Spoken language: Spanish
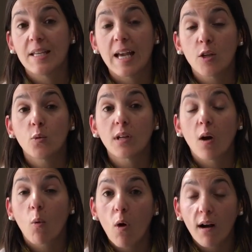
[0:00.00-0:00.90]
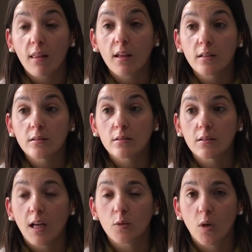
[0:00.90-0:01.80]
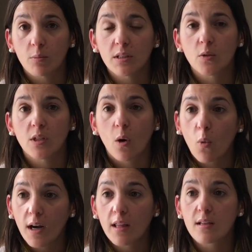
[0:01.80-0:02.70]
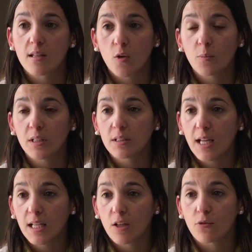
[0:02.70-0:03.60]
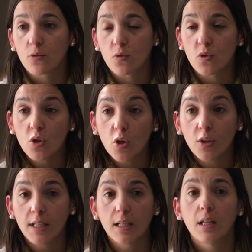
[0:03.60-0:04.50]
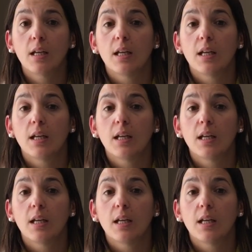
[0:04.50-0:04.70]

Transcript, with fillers: Y hay una guardia, actualmente hay una guardia de salud mental que funciona